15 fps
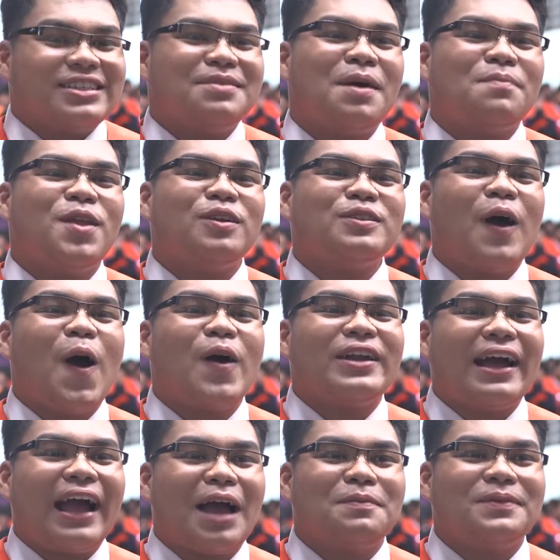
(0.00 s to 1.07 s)
สำหรับน้อง
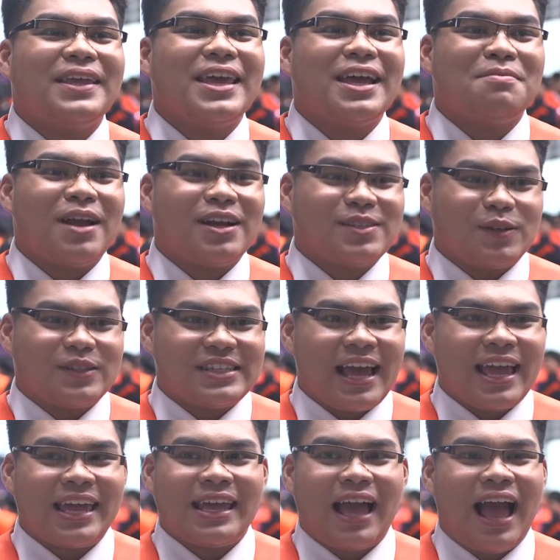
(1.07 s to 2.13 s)
ๆ นะครับที่กำลังสนใจ
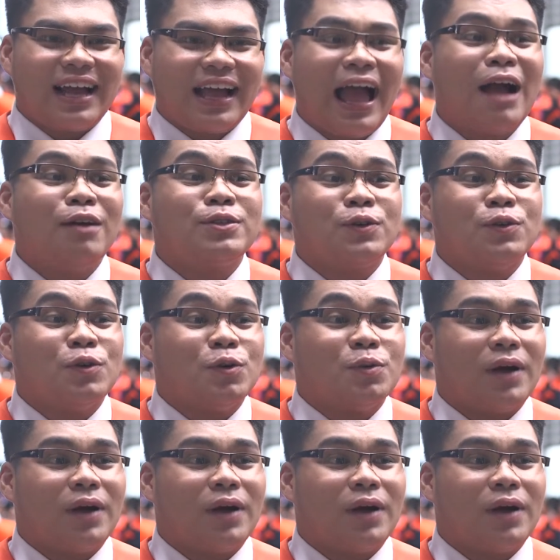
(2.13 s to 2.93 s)
จะเข้าสู่